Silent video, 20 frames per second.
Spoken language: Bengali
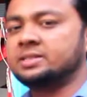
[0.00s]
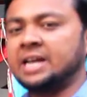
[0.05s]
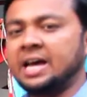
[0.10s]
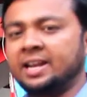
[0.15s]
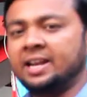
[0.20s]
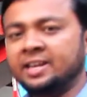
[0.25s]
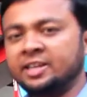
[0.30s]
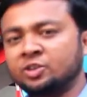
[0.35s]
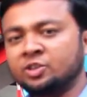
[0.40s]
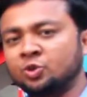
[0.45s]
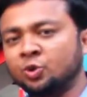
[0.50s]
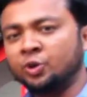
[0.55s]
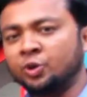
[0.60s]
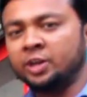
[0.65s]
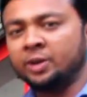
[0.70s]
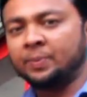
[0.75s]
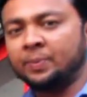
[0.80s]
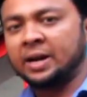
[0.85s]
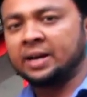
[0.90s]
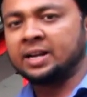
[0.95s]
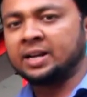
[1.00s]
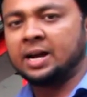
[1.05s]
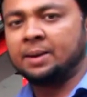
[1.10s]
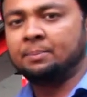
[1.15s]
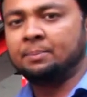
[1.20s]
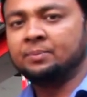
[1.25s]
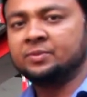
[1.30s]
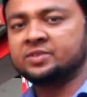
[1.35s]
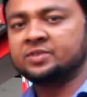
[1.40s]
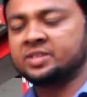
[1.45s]
জালি ছুরি বাটাম
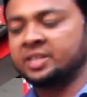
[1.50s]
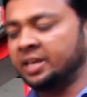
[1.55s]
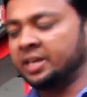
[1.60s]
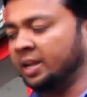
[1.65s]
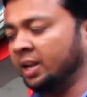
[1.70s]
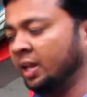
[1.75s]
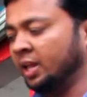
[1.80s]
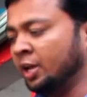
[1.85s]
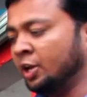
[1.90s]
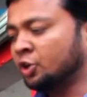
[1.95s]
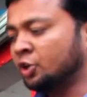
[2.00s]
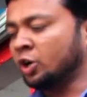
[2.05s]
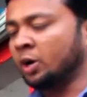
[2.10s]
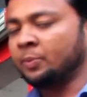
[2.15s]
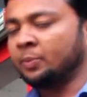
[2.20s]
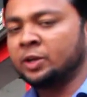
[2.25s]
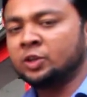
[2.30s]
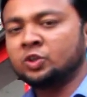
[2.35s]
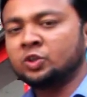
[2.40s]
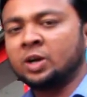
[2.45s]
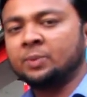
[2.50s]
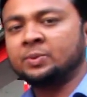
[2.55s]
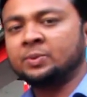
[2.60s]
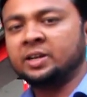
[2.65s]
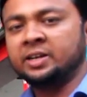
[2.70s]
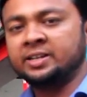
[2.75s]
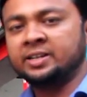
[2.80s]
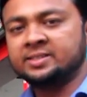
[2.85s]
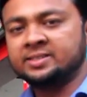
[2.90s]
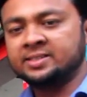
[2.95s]
সেল সব কিন্তু
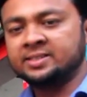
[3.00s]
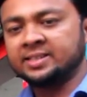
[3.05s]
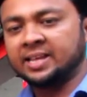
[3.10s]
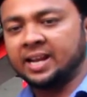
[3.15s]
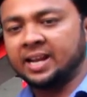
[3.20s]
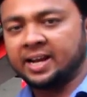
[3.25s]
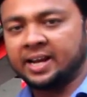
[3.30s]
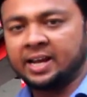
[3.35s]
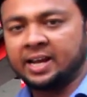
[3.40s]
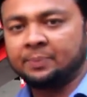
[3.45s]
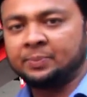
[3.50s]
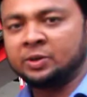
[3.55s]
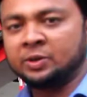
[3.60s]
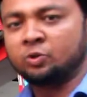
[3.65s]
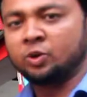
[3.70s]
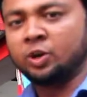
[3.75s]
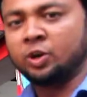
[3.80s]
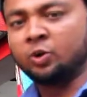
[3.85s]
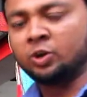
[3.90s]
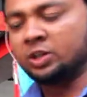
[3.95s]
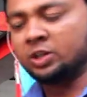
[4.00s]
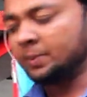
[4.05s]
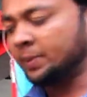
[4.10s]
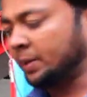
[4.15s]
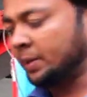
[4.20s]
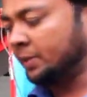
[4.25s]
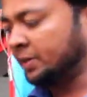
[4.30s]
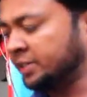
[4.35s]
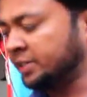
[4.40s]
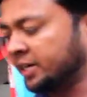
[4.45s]
আপনার নিজ নিজ এলাকায় আপনি ক্রয় করতে
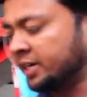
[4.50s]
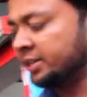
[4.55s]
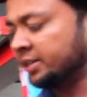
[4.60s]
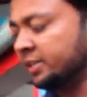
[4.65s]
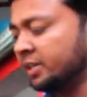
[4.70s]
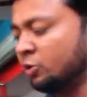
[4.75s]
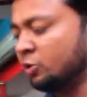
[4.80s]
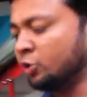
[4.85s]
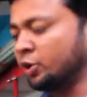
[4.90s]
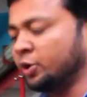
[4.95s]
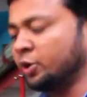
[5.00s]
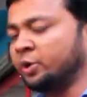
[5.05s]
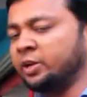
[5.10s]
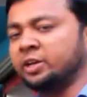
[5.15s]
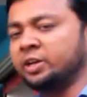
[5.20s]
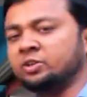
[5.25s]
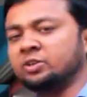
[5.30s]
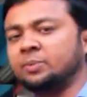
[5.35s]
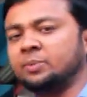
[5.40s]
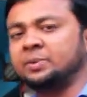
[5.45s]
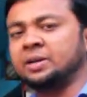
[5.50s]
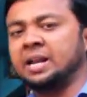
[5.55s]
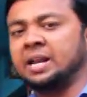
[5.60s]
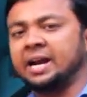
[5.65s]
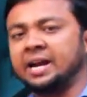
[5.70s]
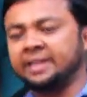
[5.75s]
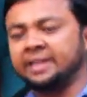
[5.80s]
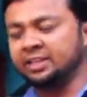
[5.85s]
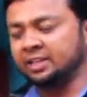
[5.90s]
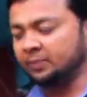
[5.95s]
পারবেন সেখান থেকে ক্রয় করে কিন্তু আপনি
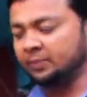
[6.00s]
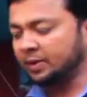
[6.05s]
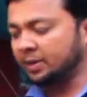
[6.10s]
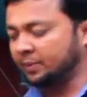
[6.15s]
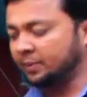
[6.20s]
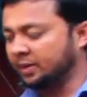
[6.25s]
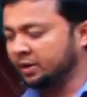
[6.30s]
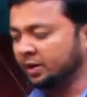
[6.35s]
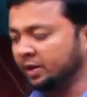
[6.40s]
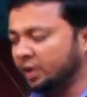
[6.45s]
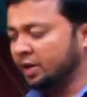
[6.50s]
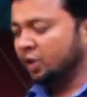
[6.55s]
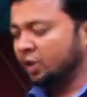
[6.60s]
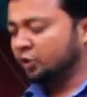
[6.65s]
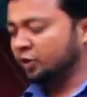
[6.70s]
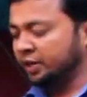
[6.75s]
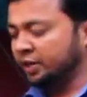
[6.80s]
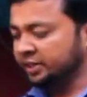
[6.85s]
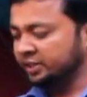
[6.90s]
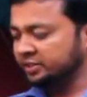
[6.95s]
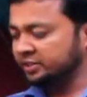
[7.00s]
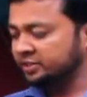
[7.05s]
লাগাই নিতে পারবেন তো এটি